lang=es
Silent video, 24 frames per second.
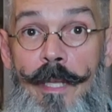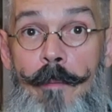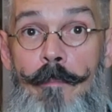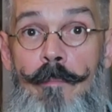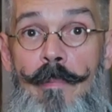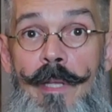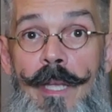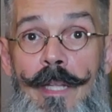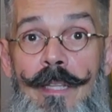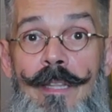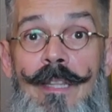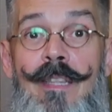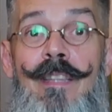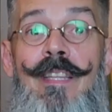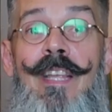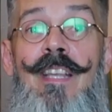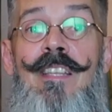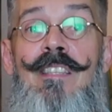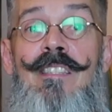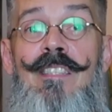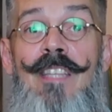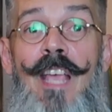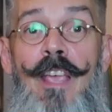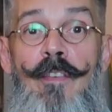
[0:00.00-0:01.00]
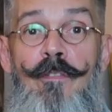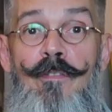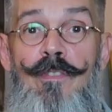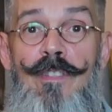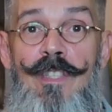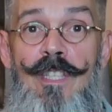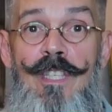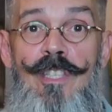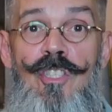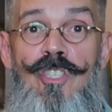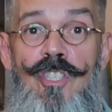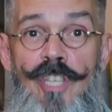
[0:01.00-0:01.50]
también de
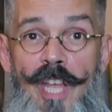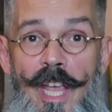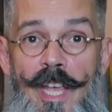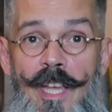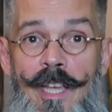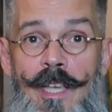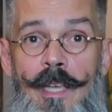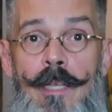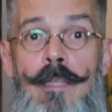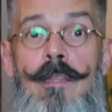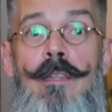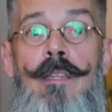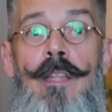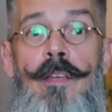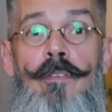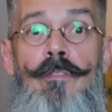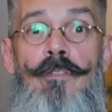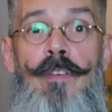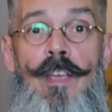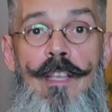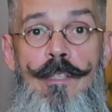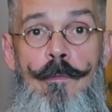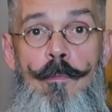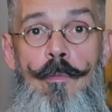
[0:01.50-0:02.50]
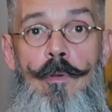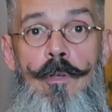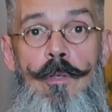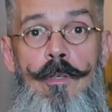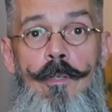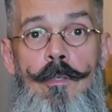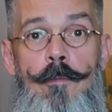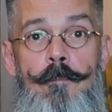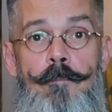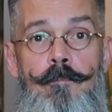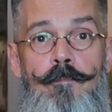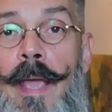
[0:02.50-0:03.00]
Safety Check de Facebook.
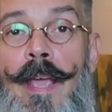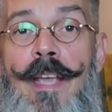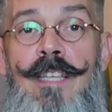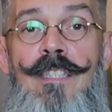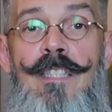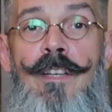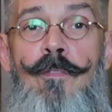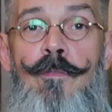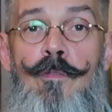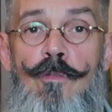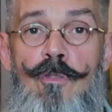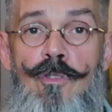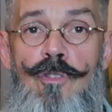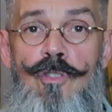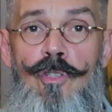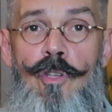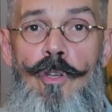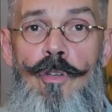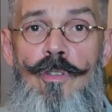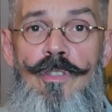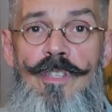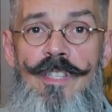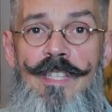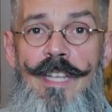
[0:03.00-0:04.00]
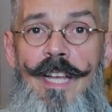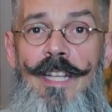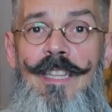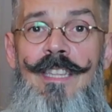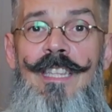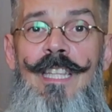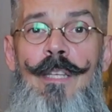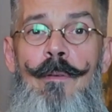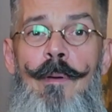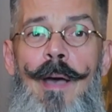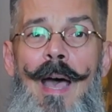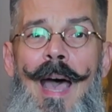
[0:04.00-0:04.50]
Esta función se
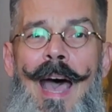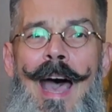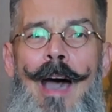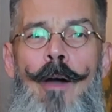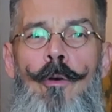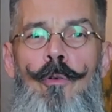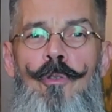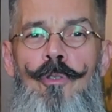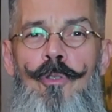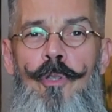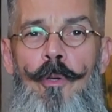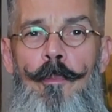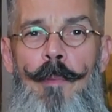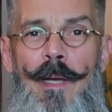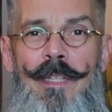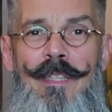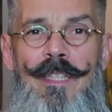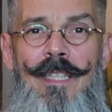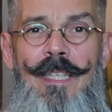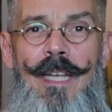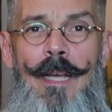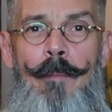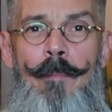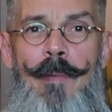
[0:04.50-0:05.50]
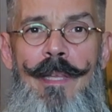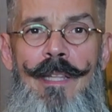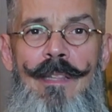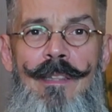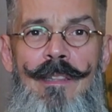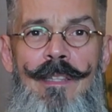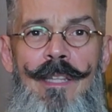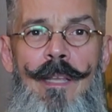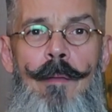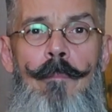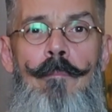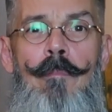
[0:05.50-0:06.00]
activa
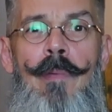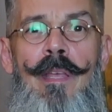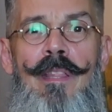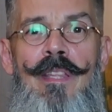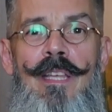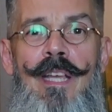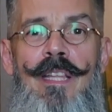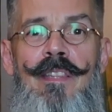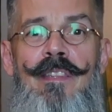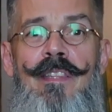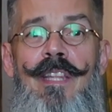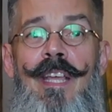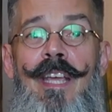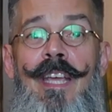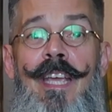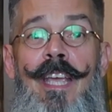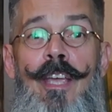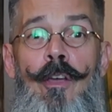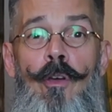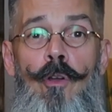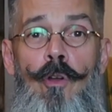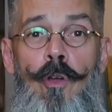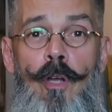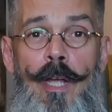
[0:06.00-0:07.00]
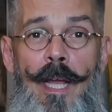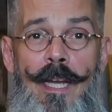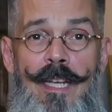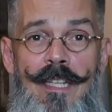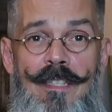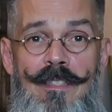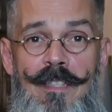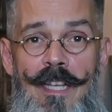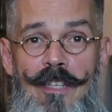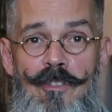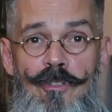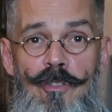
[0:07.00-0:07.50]
automáticamente mediante
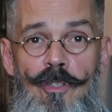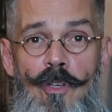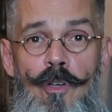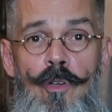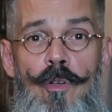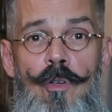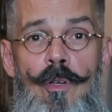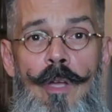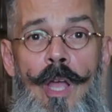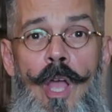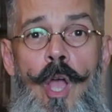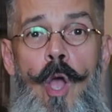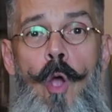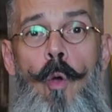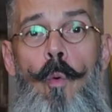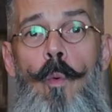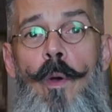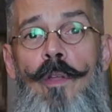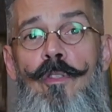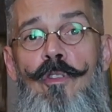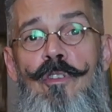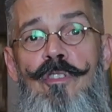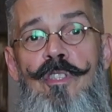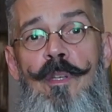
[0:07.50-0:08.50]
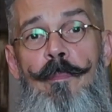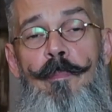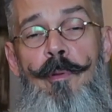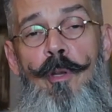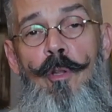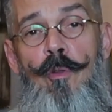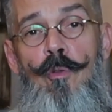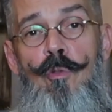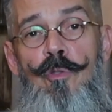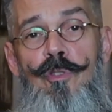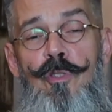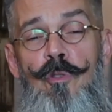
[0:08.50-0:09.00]
geolocalización cuando se
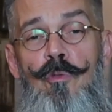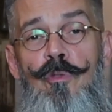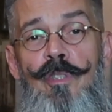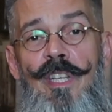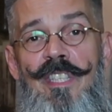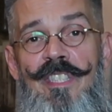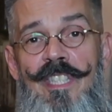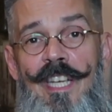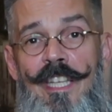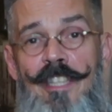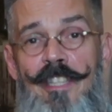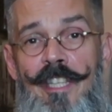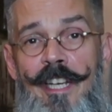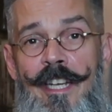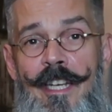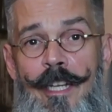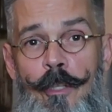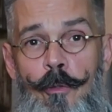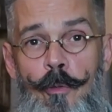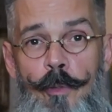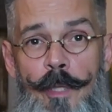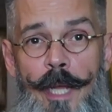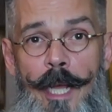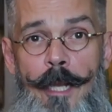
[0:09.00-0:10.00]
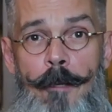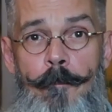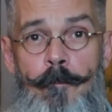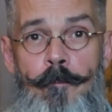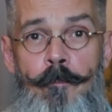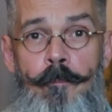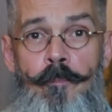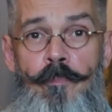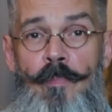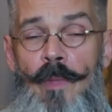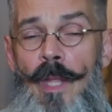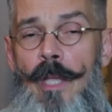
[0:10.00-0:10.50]
produce un desastre natural
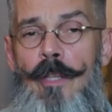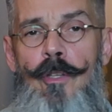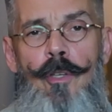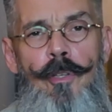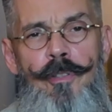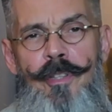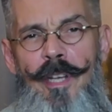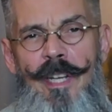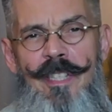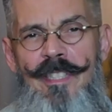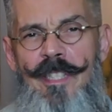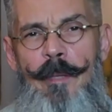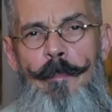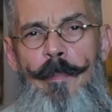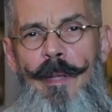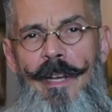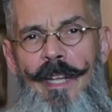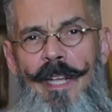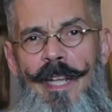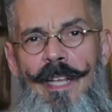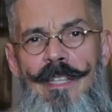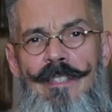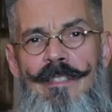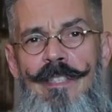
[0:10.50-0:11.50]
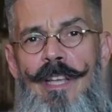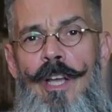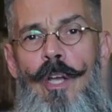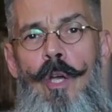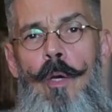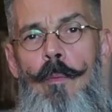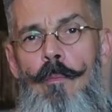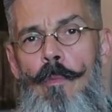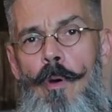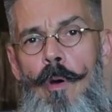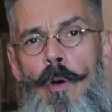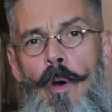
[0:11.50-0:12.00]
y otras emergencias
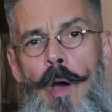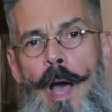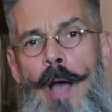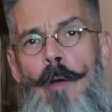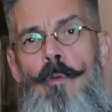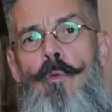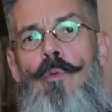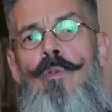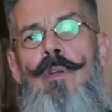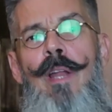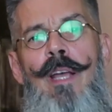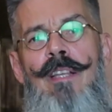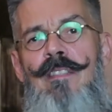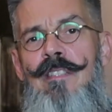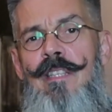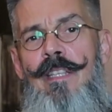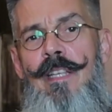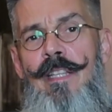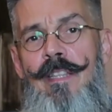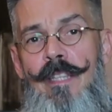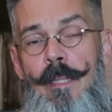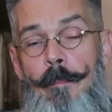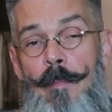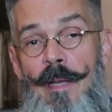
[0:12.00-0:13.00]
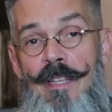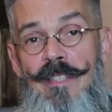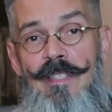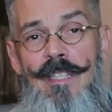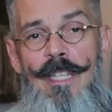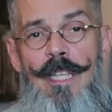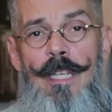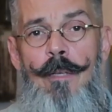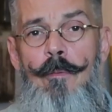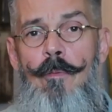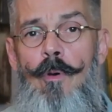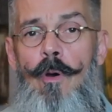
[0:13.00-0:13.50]
como un accidente
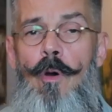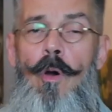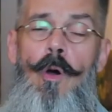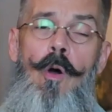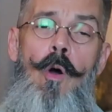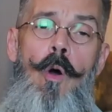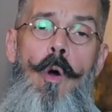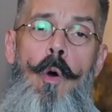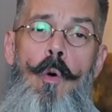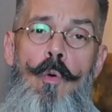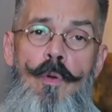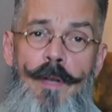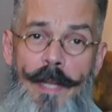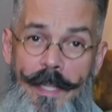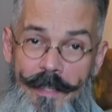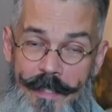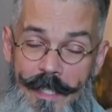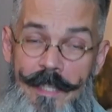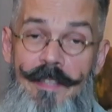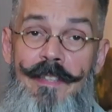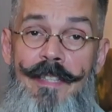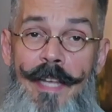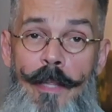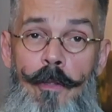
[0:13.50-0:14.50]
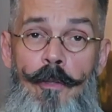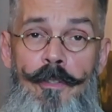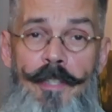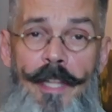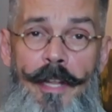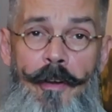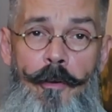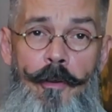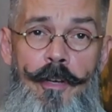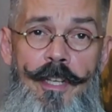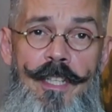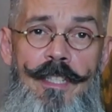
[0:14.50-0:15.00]
masivo o un atentado
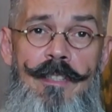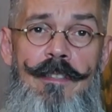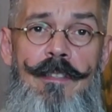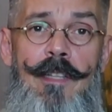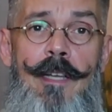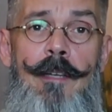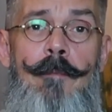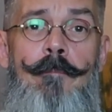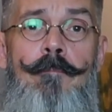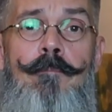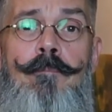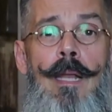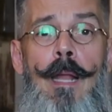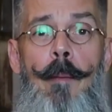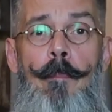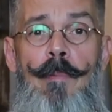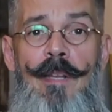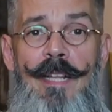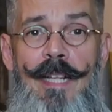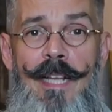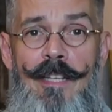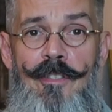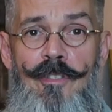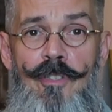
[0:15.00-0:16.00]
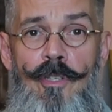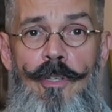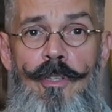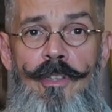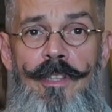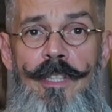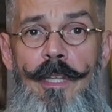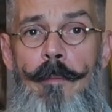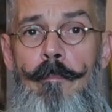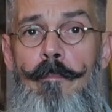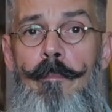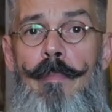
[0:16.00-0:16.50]
terrorista. La
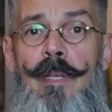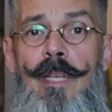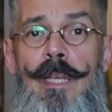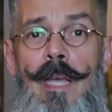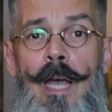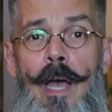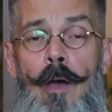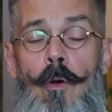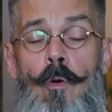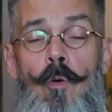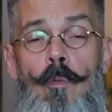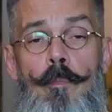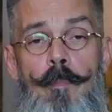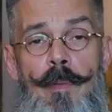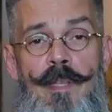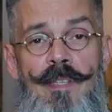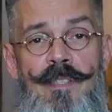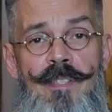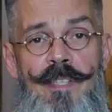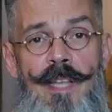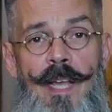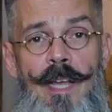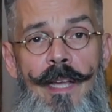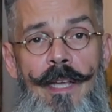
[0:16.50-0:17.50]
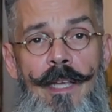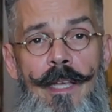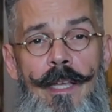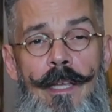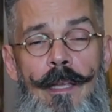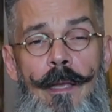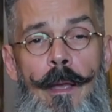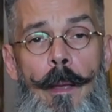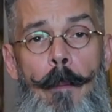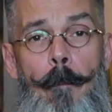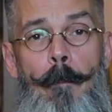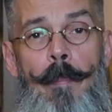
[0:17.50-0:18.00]
aplicación te envía un
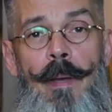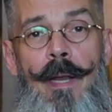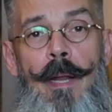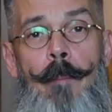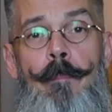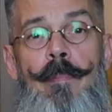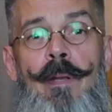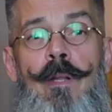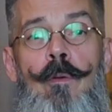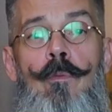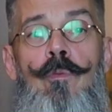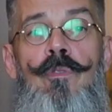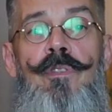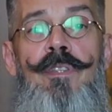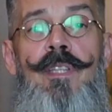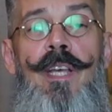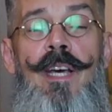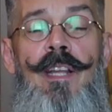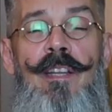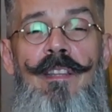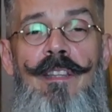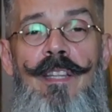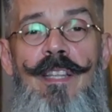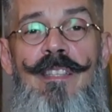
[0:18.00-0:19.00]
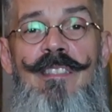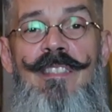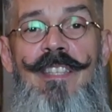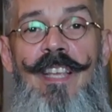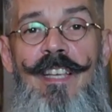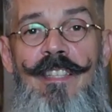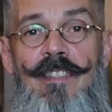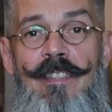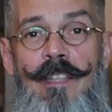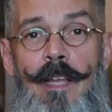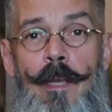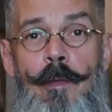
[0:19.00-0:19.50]
mensaje para preguntarte
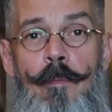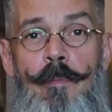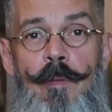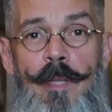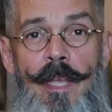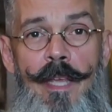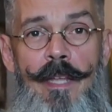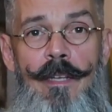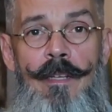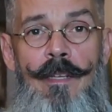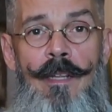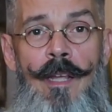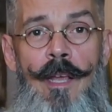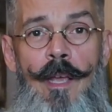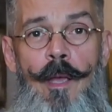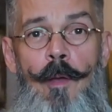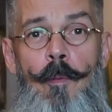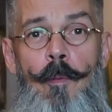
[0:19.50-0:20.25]
si estás bien,